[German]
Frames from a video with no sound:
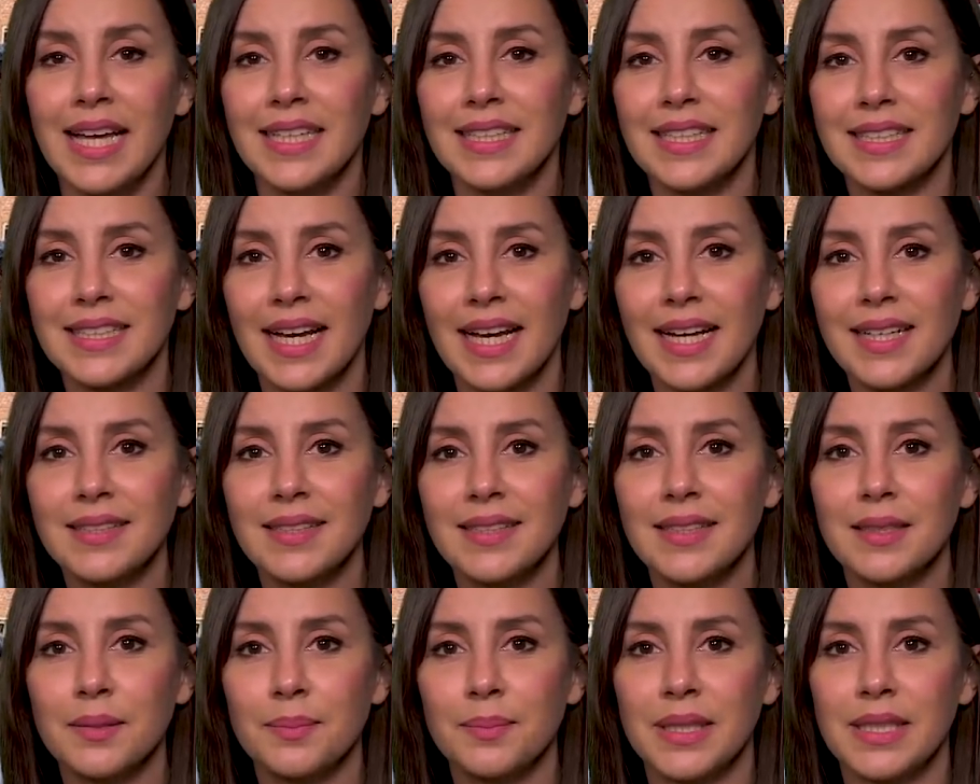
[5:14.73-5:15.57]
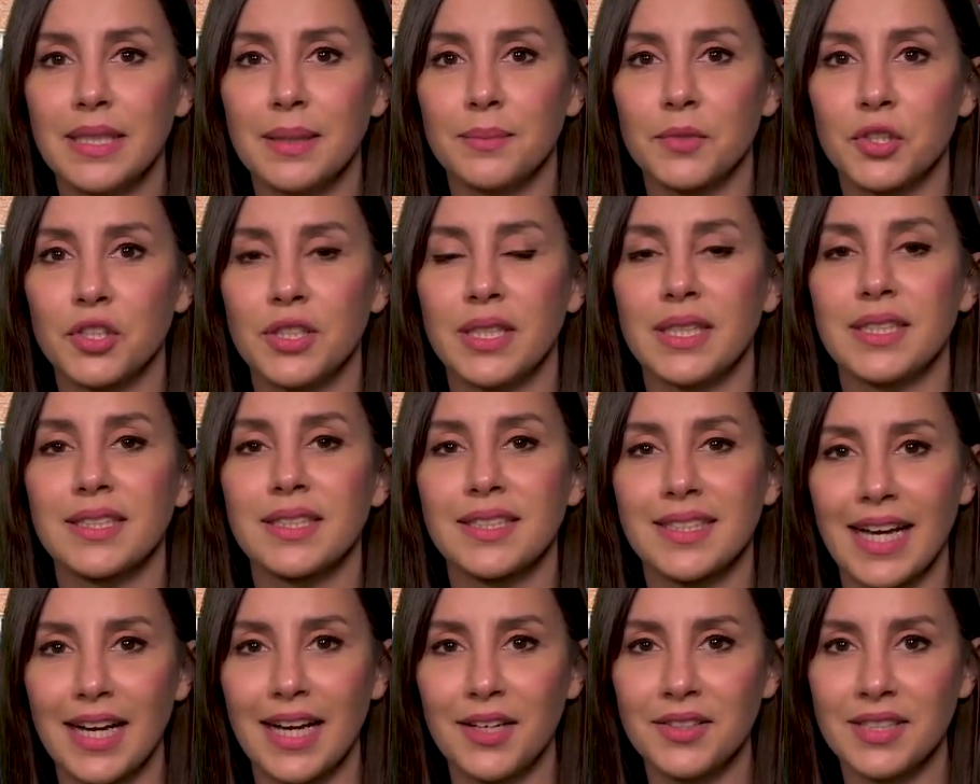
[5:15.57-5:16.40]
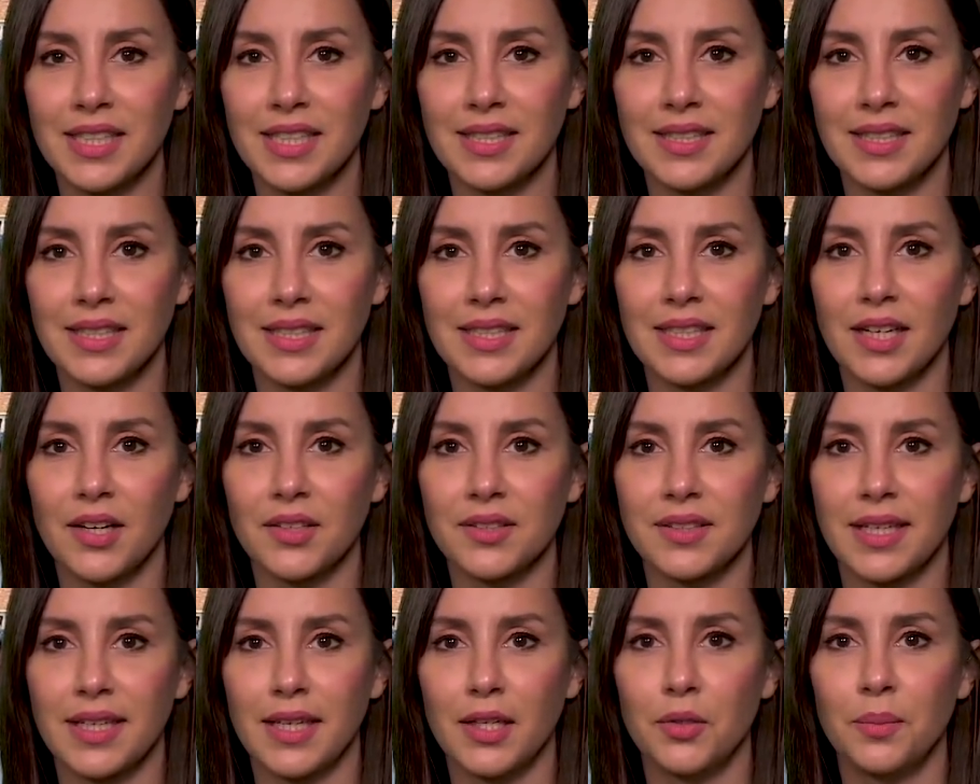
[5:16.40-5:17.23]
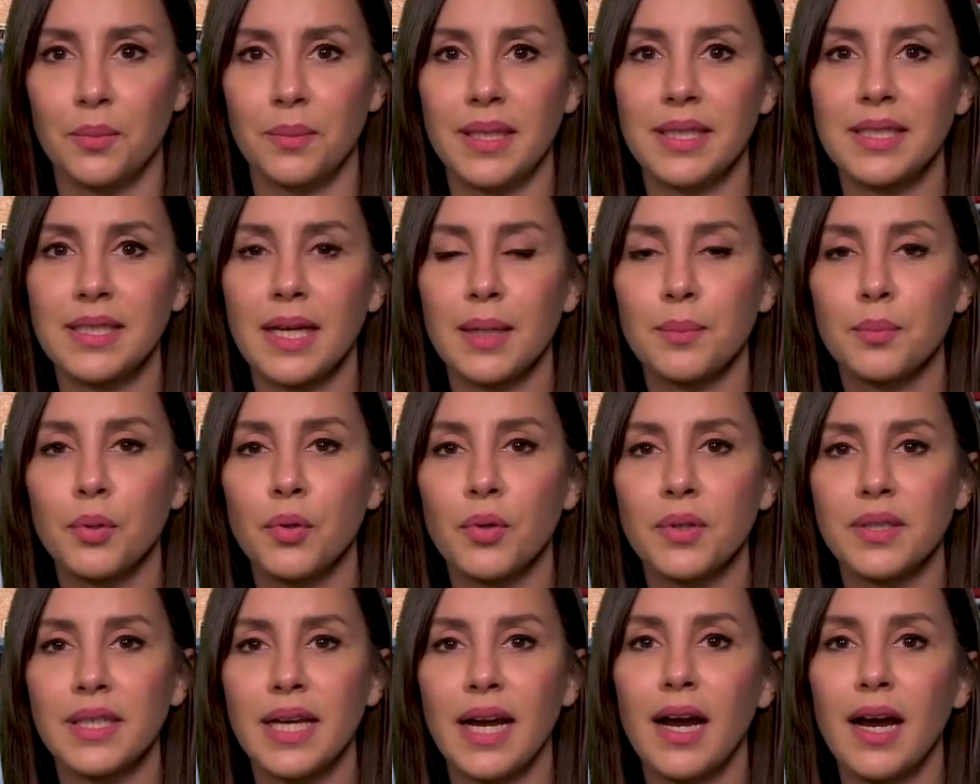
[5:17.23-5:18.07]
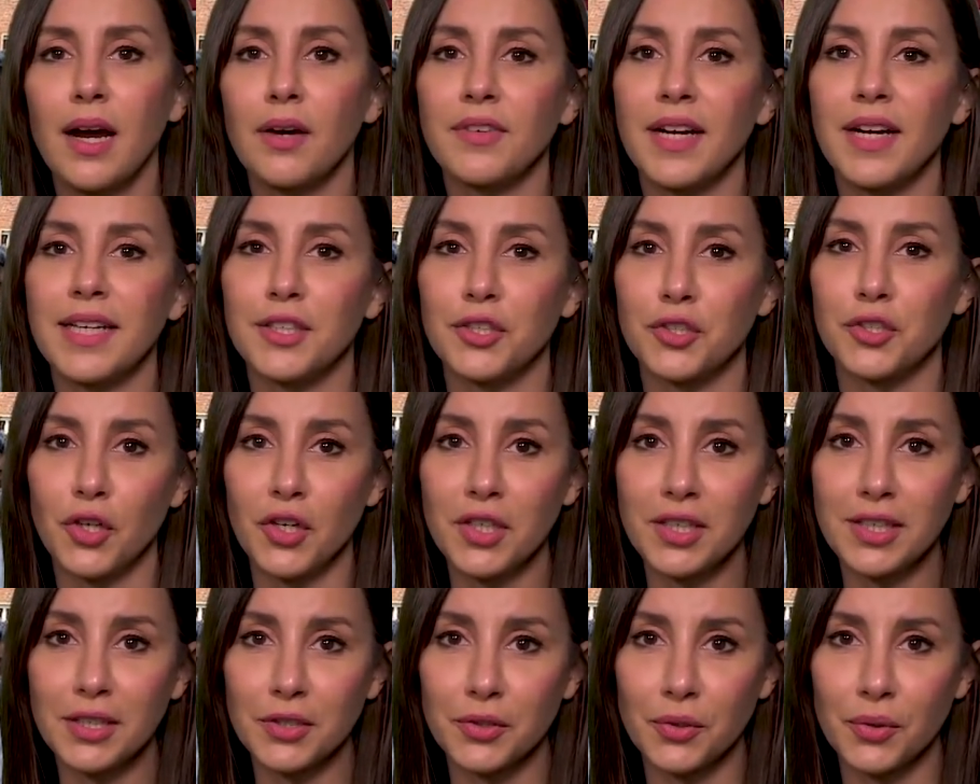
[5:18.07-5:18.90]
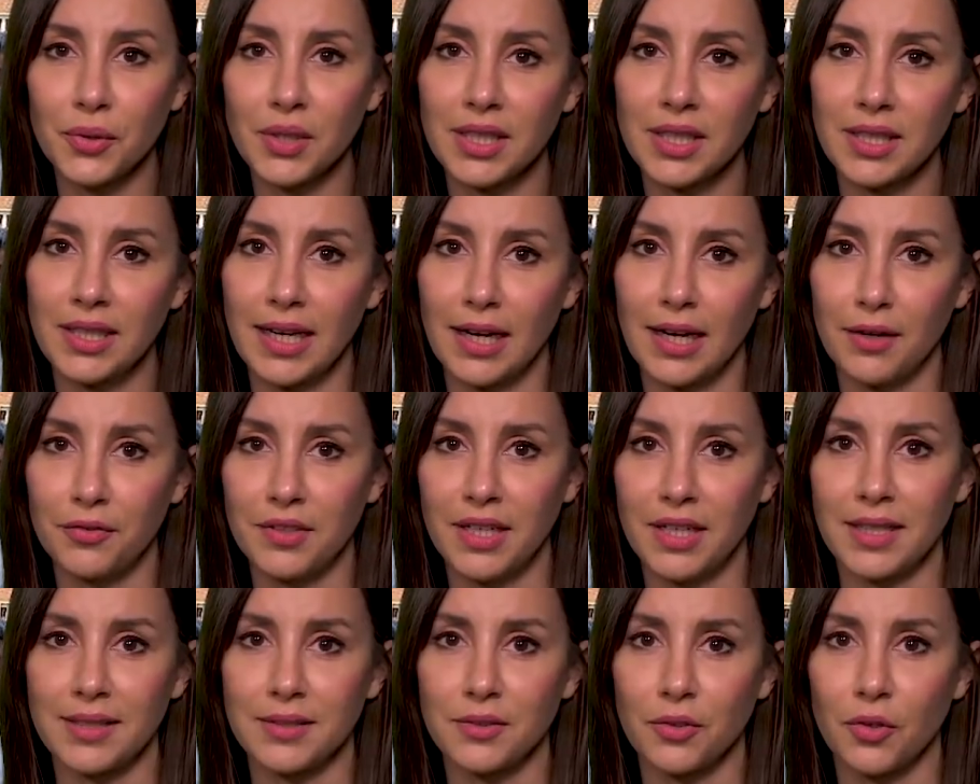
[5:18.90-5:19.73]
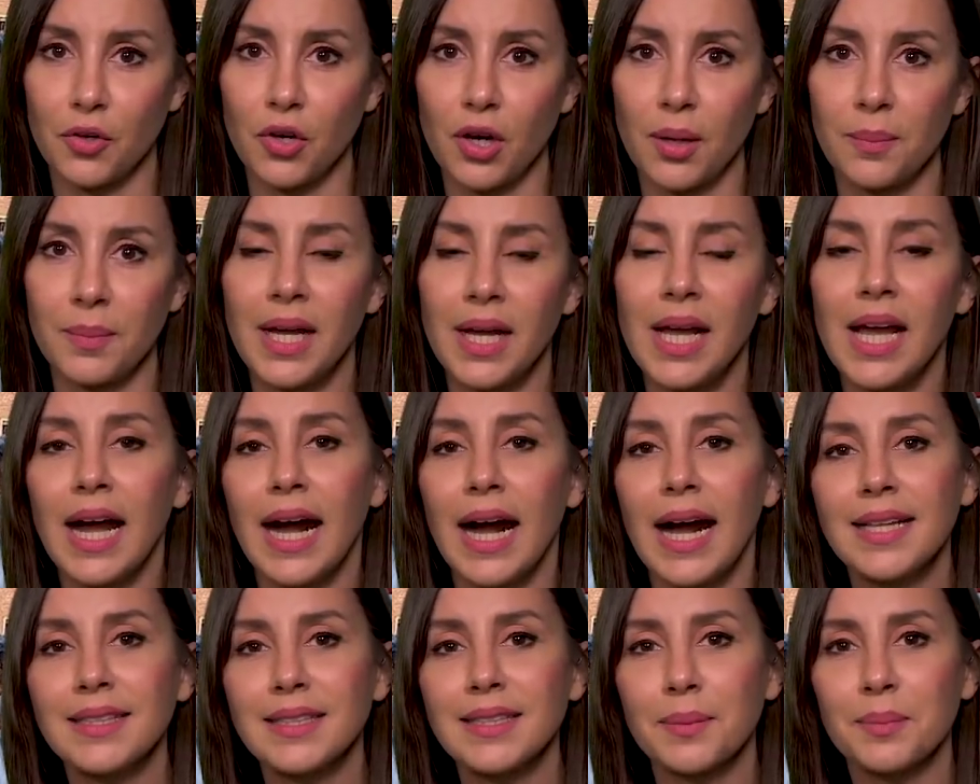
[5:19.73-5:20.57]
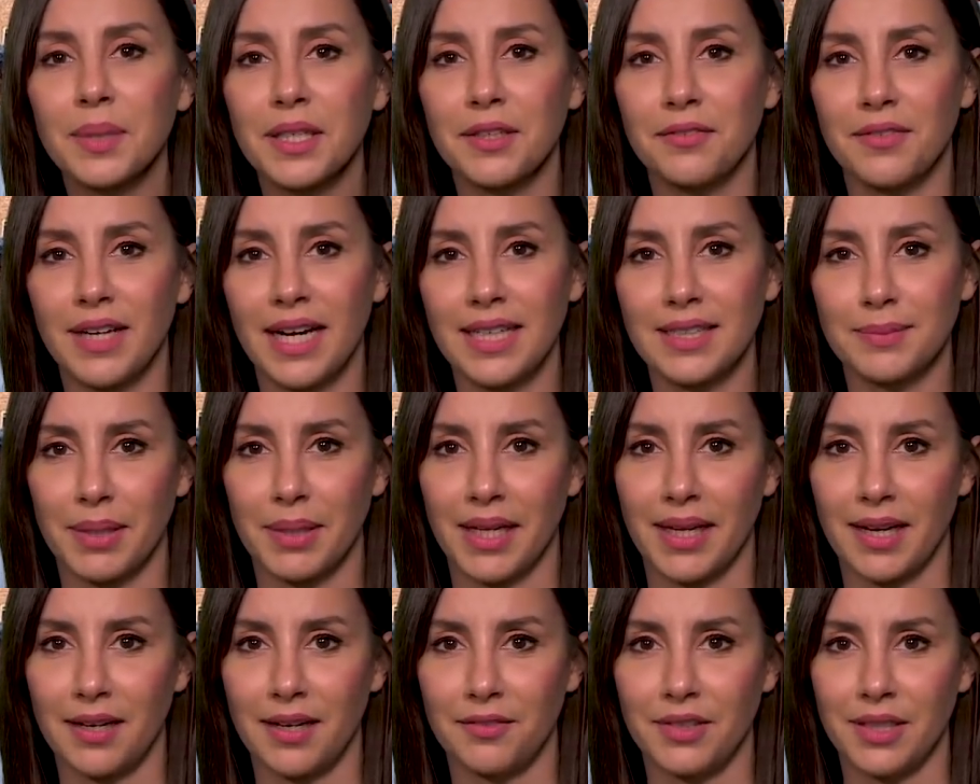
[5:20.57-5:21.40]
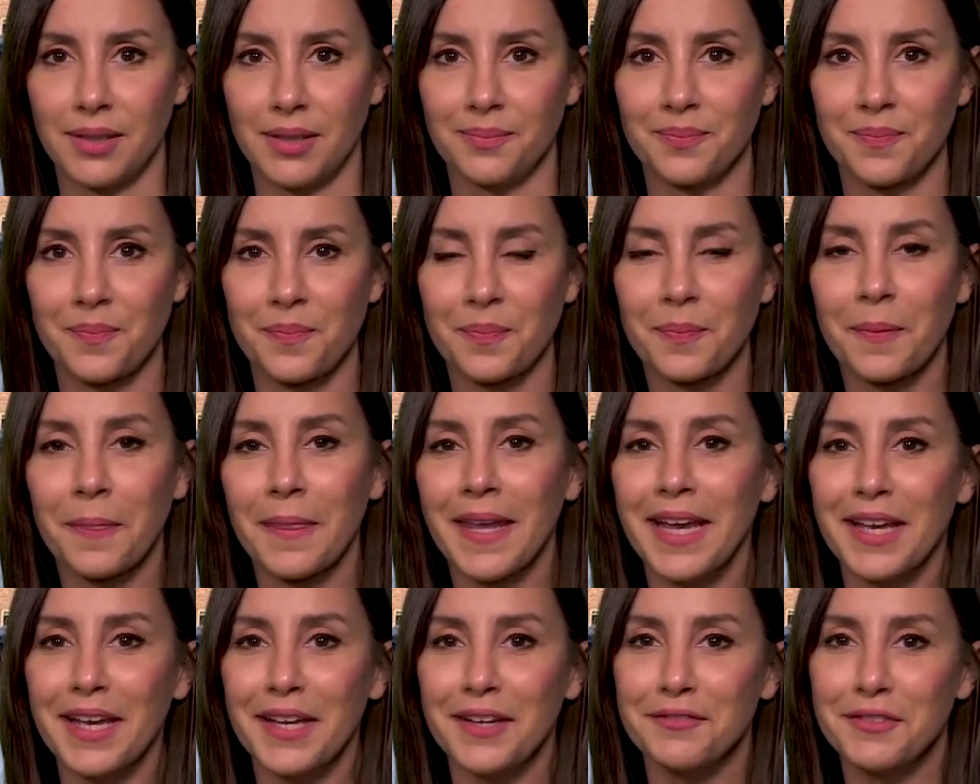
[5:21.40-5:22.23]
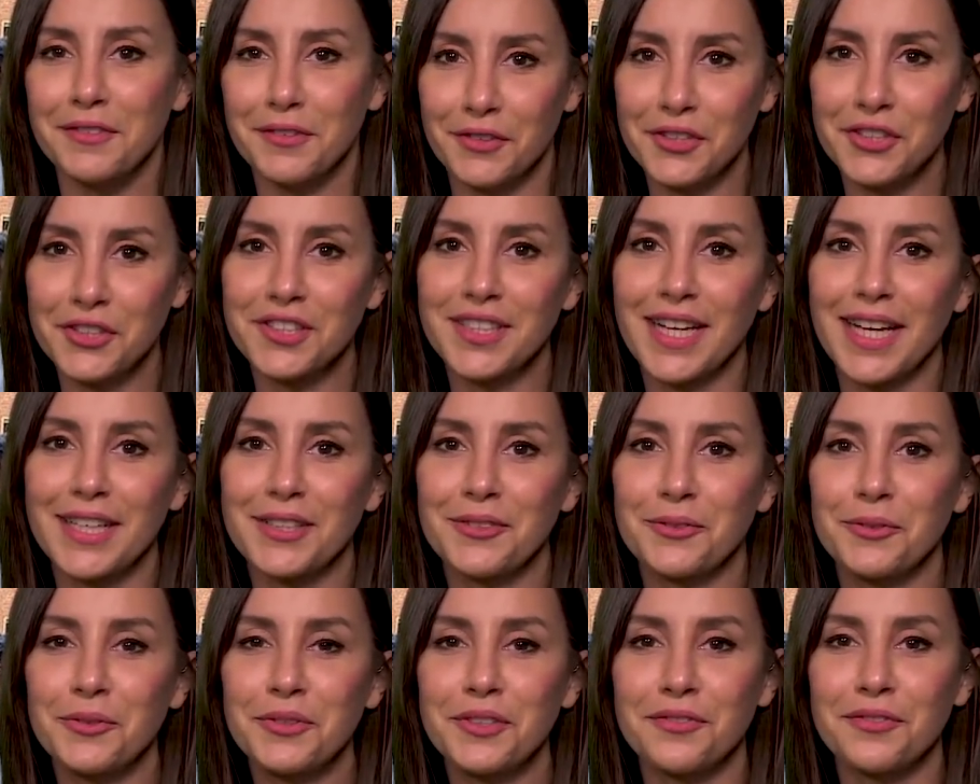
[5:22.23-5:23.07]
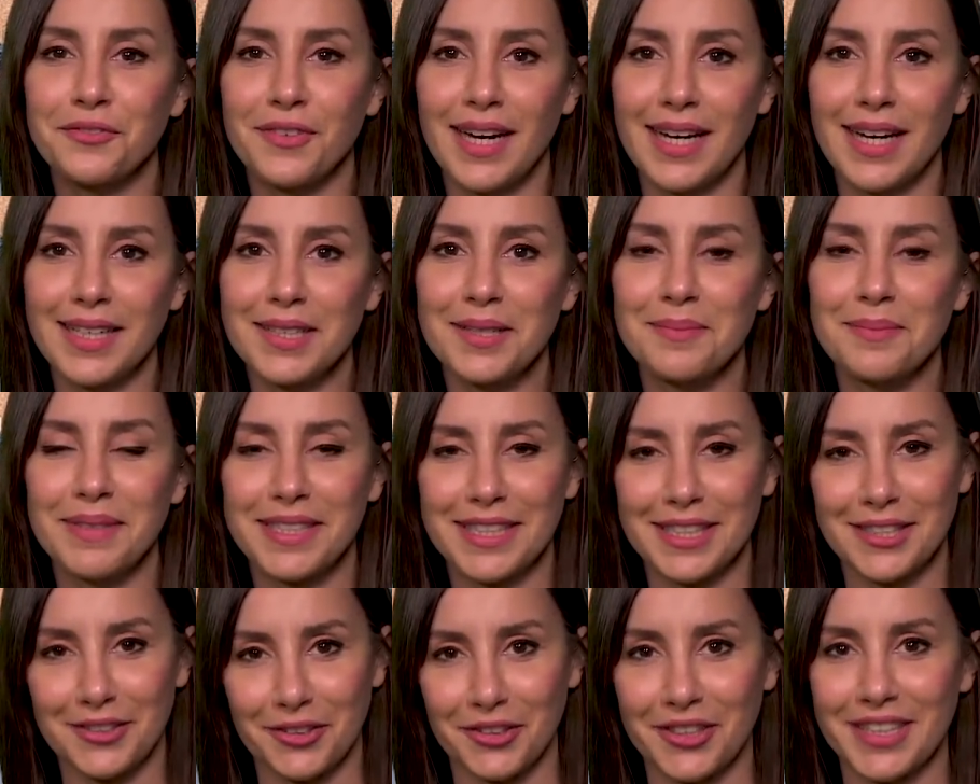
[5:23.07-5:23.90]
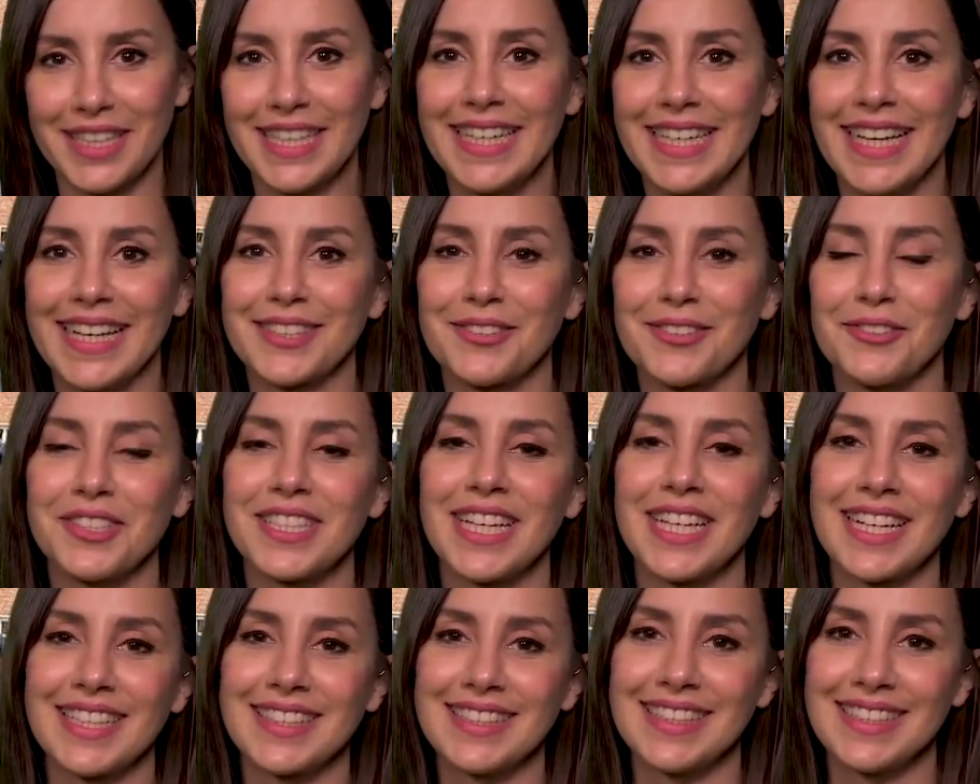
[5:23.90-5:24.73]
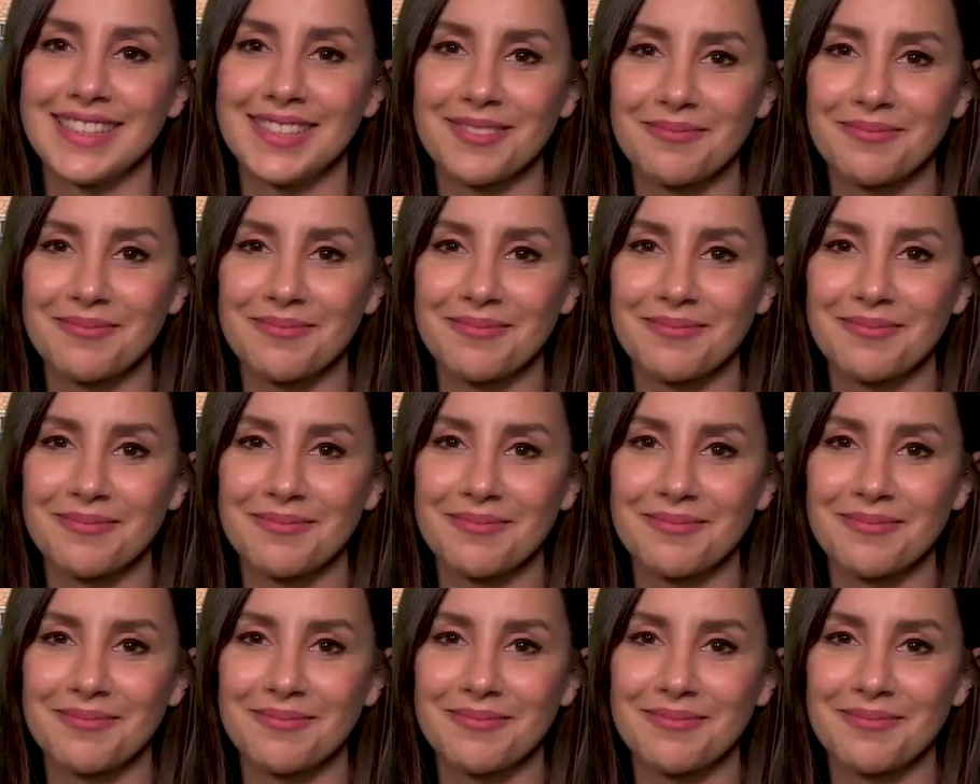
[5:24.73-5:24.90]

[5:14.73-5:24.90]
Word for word: da Taxis mit im Schnitt 63.000 Kilometern pro Jahr auf eine deutlich höhere Laufleistung kommen als ein Privat-Pkw. Wir wünschen eine gute Fahrt mit den neuen Elektrotaxis.